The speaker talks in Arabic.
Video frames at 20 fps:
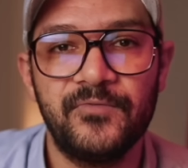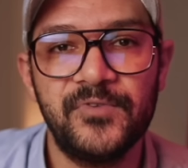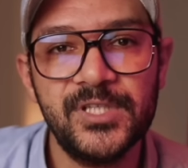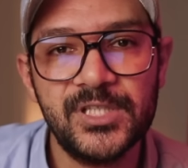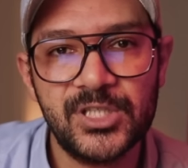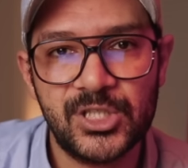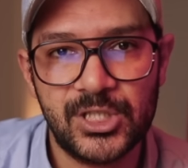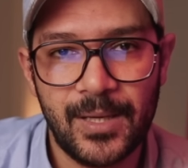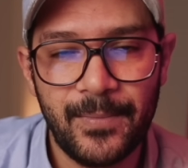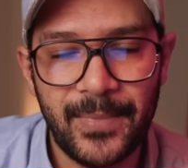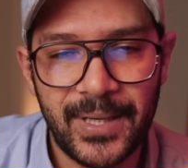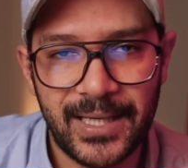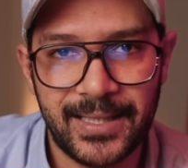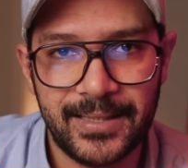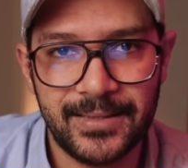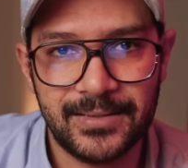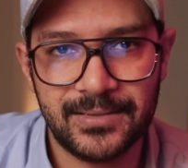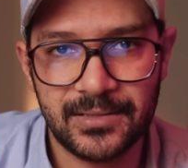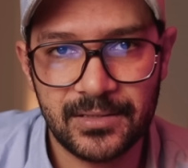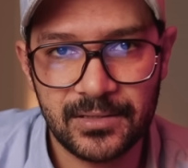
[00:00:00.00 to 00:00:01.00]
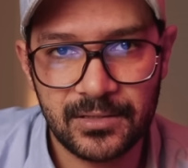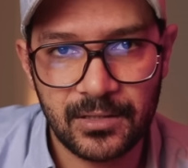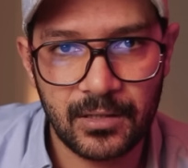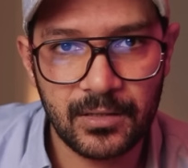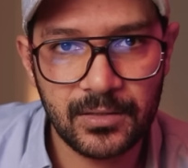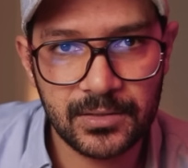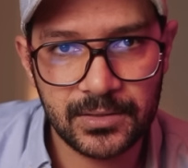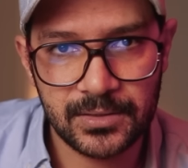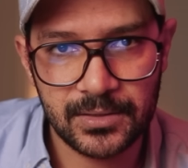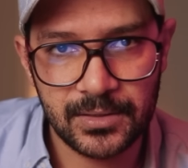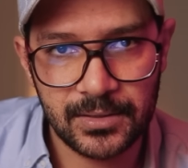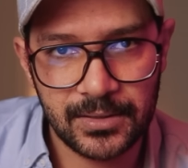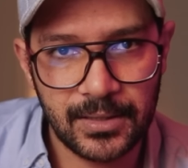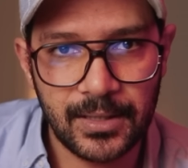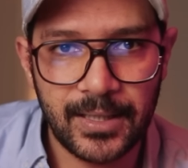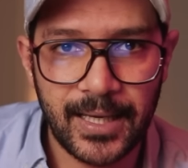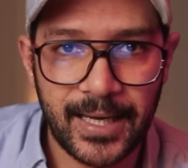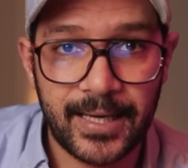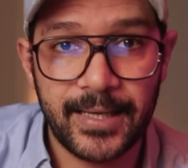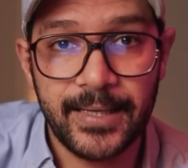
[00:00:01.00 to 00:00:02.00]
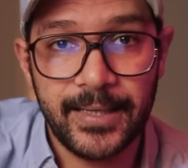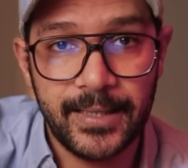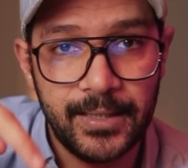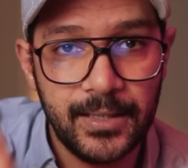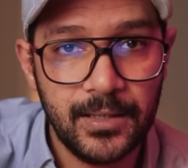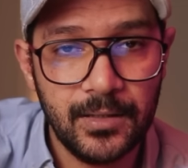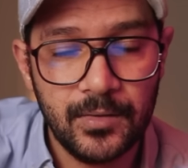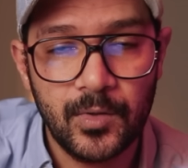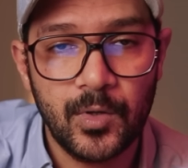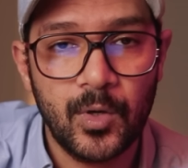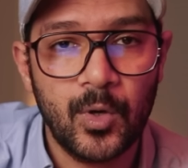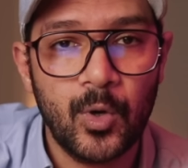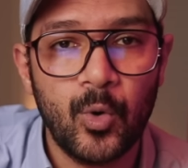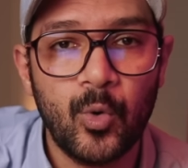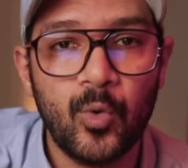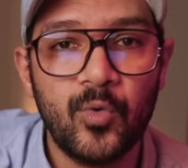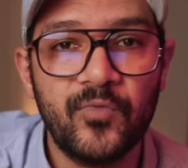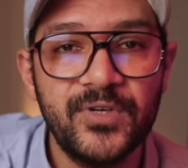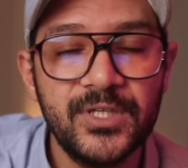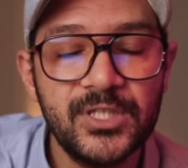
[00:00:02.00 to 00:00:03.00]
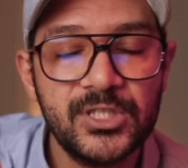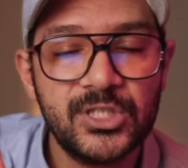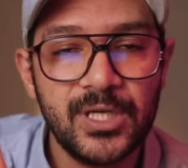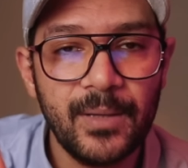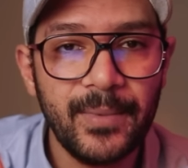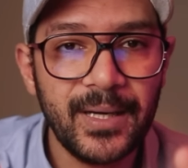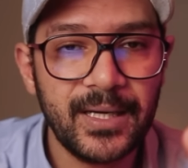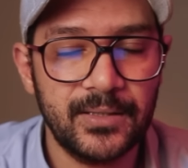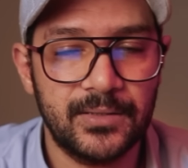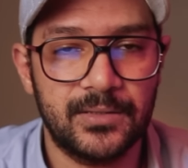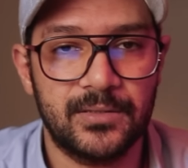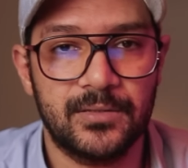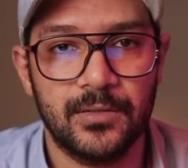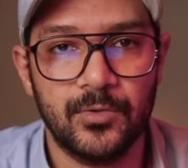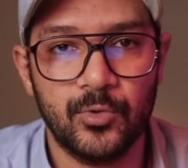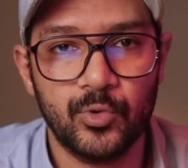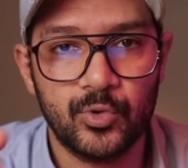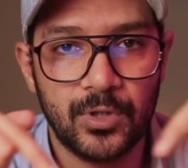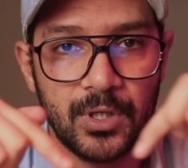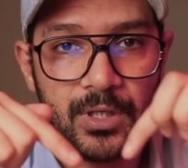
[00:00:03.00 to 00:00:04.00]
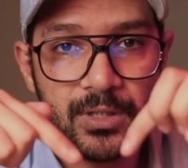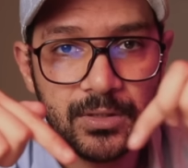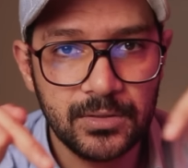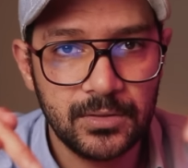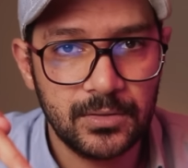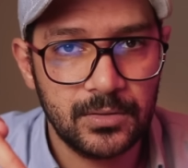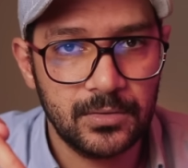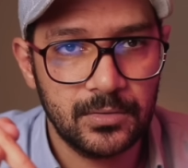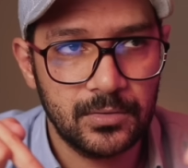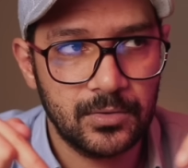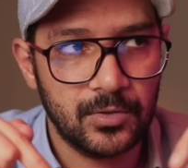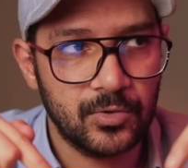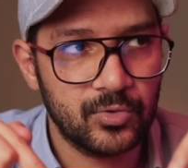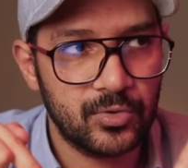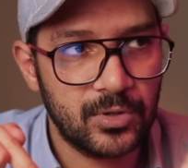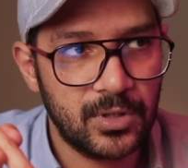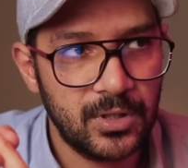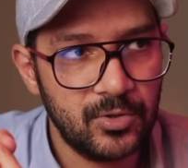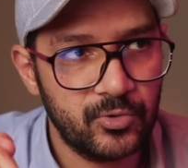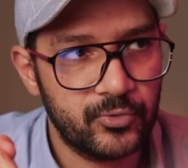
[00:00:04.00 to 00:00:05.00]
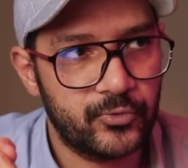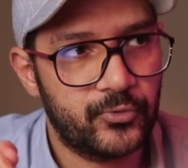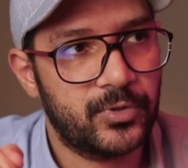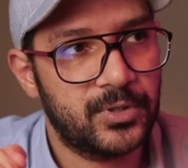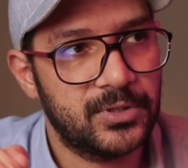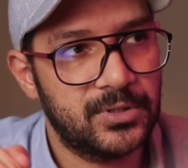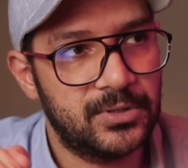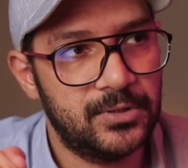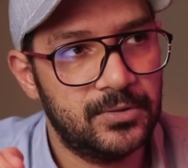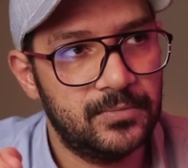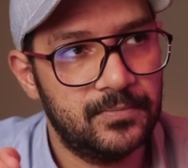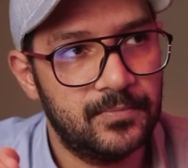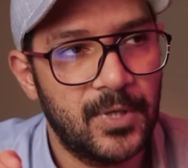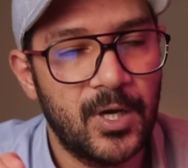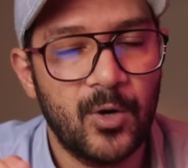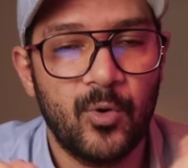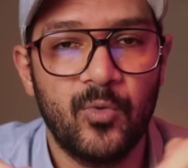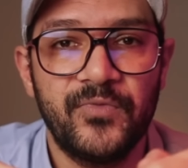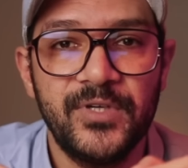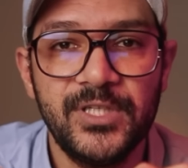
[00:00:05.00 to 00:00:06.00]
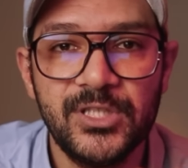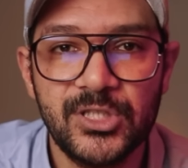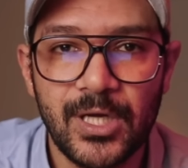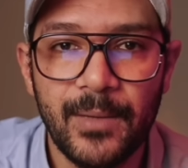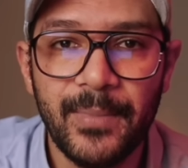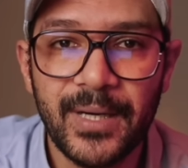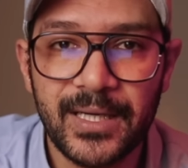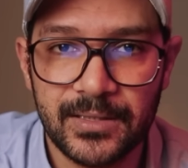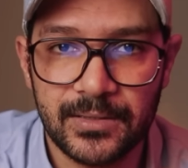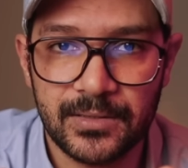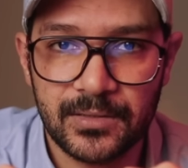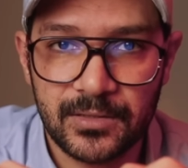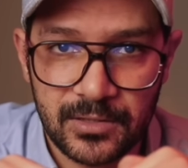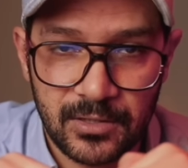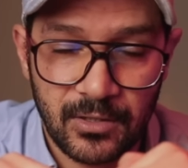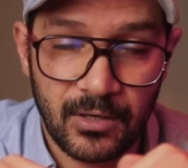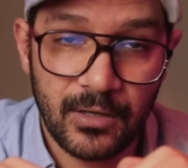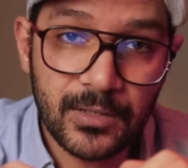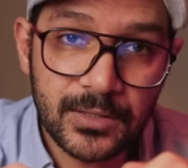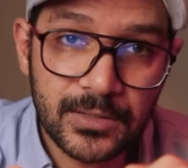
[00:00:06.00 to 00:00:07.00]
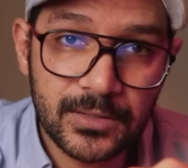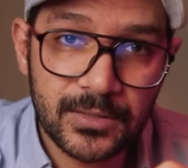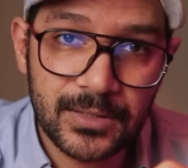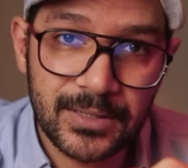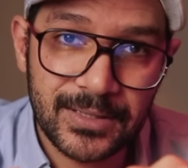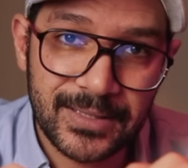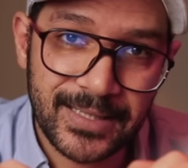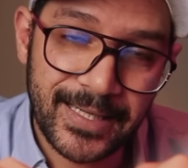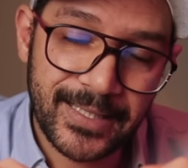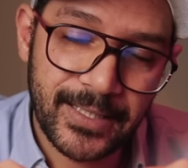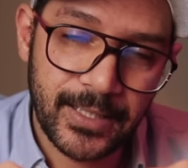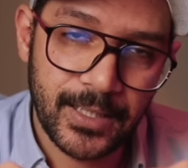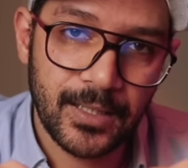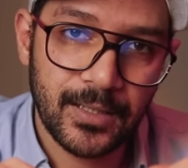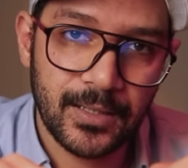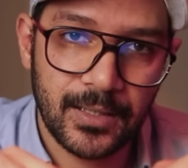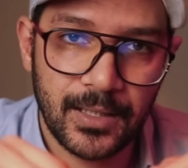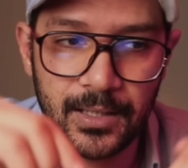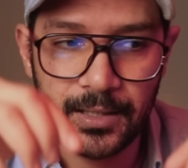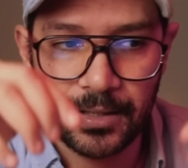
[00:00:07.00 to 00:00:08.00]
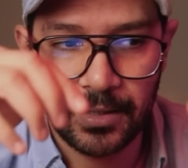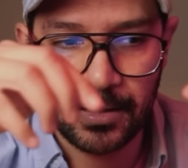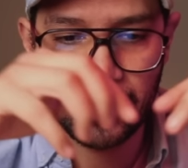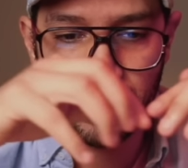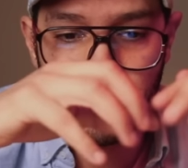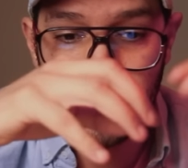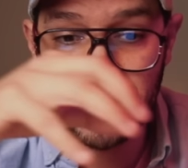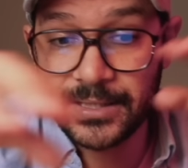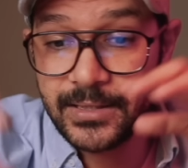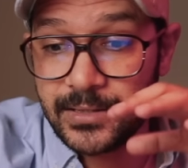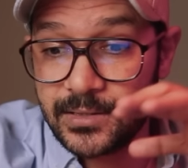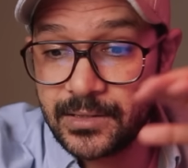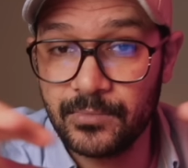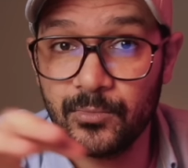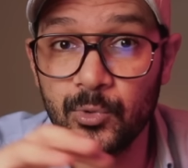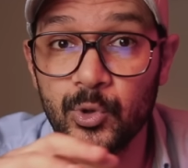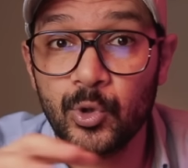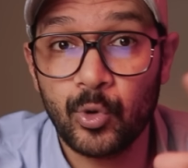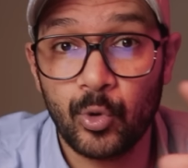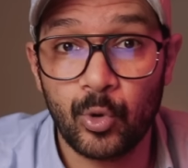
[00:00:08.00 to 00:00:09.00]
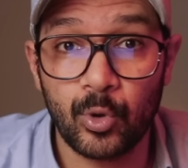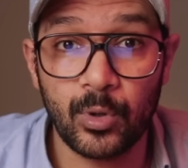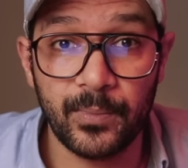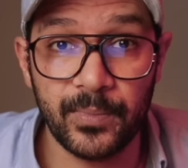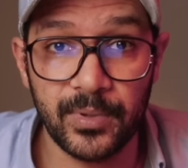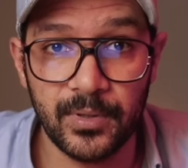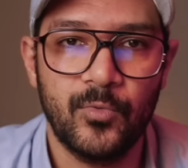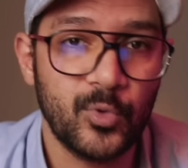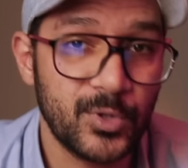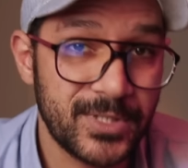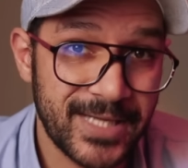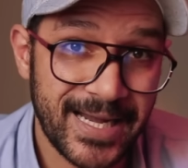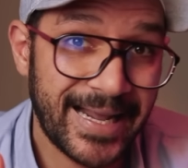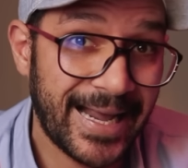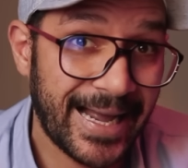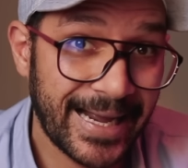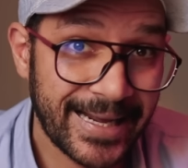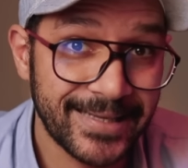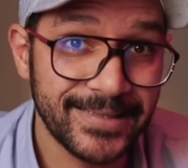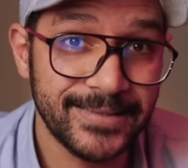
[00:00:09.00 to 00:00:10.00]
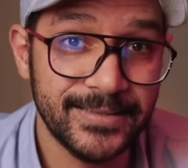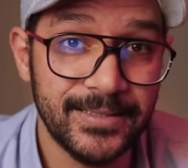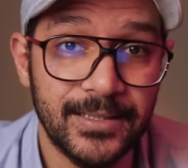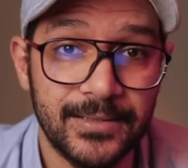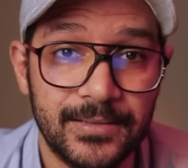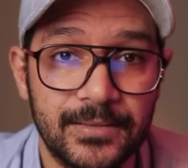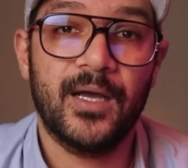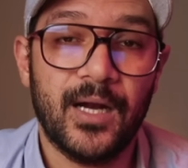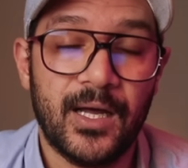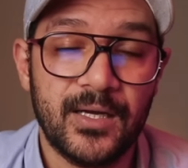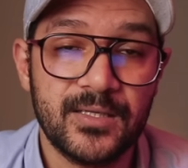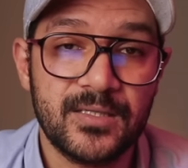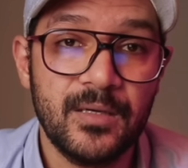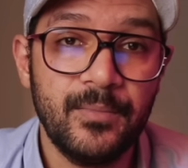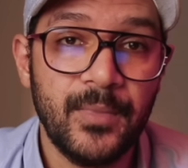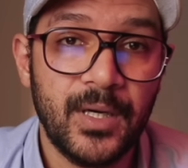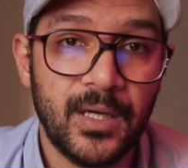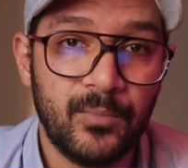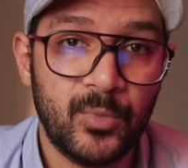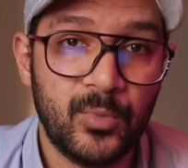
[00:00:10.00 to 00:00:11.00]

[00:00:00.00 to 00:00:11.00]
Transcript: في شبكه اطارات داخليه وفي شبكه قطارات ايه قطارات دي وفي شبكه قطارات تانية آه، لبقيه مدن اوروبا وسريعه جدا العاصمه